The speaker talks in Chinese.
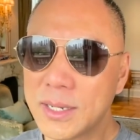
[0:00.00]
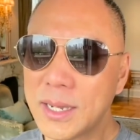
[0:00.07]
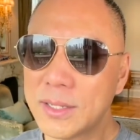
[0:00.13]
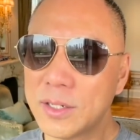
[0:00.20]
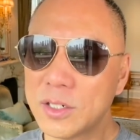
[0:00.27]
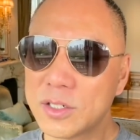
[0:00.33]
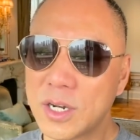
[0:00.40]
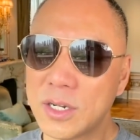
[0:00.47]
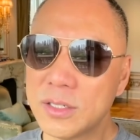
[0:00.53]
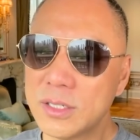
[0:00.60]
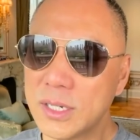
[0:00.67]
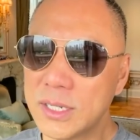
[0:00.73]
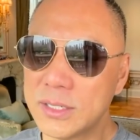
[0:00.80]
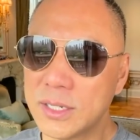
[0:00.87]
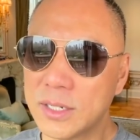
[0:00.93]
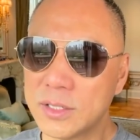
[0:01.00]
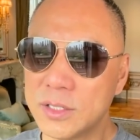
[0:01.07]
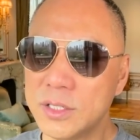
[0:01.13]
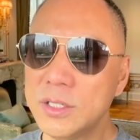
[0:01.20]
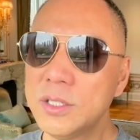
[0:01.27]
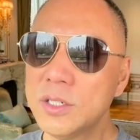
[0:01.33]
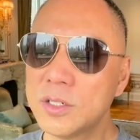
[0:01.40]
盖特长期来讲
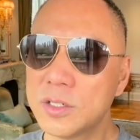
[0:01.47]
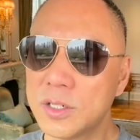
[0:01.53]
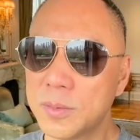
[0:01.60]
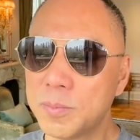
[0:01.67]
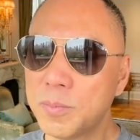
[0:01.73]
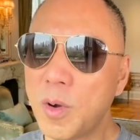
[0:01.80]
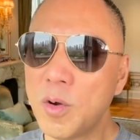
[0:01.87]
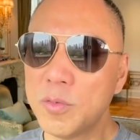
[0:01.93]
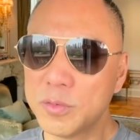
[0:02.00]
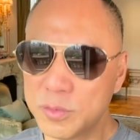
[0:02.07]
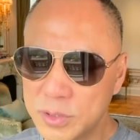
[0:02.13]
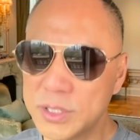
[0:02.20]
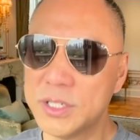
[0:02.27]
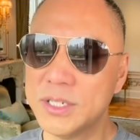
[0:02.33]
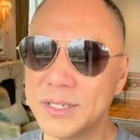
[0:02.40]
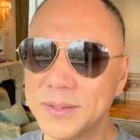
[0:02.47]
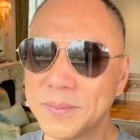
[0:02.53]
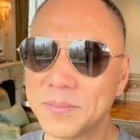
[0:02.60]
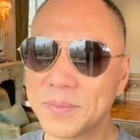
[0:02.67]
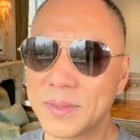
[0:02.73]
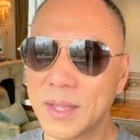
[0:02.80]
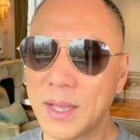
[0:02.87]
一定是包袱最轻
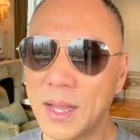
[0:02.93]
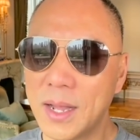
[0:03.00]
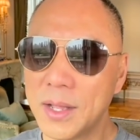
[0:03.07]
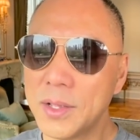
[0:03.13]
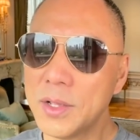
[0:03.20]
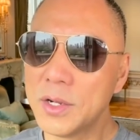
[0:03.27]
啊，